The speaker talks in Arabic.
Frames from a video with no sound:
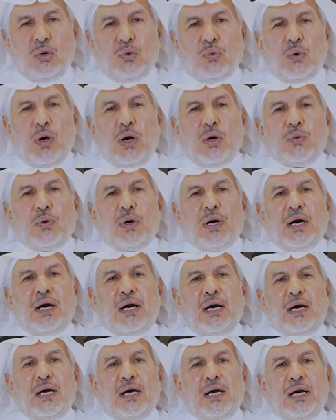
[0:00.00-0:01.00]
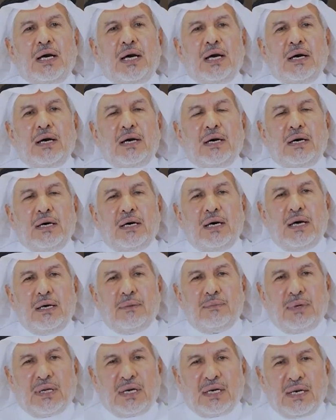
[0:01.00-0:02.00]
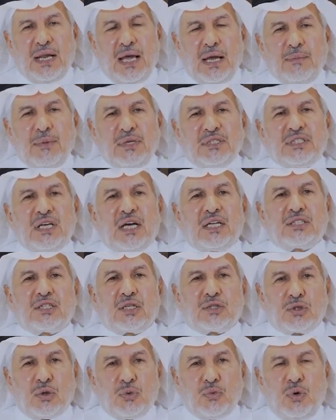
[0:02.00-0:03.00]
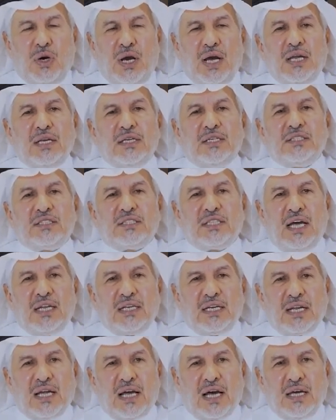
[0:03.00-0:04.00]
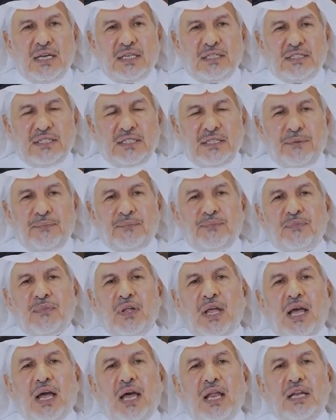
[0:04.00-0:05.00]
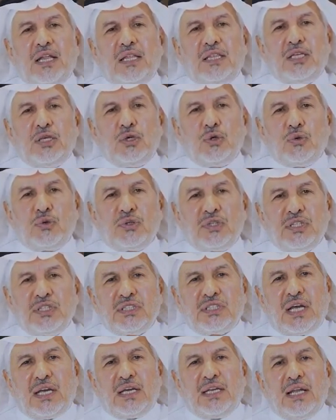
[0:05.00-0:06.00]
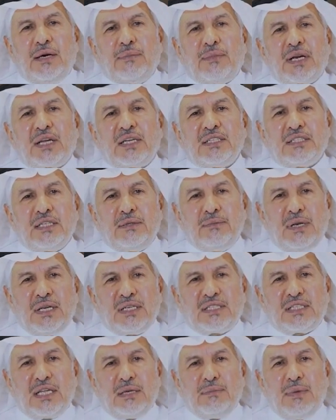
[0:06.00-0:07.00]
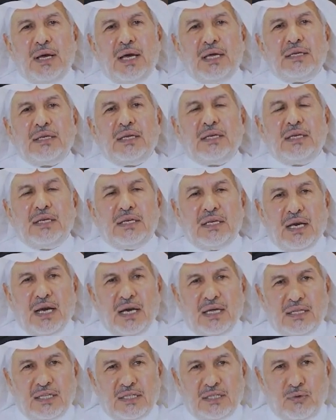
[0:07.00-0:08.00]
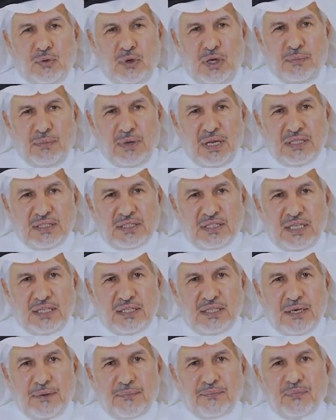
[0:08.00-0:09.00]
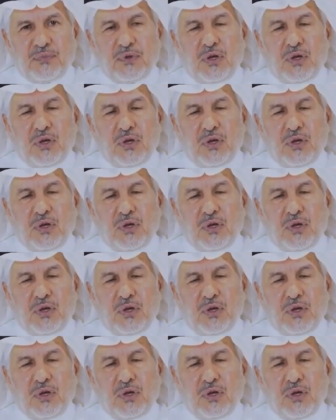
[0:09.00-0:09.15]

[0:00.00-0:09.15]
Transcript: وهو آه، آه، برنامج التطوع الإنساني الخارجي الذي أنيط إلى مركز الملك سلمان للإغاثة والأعمال الإنسانية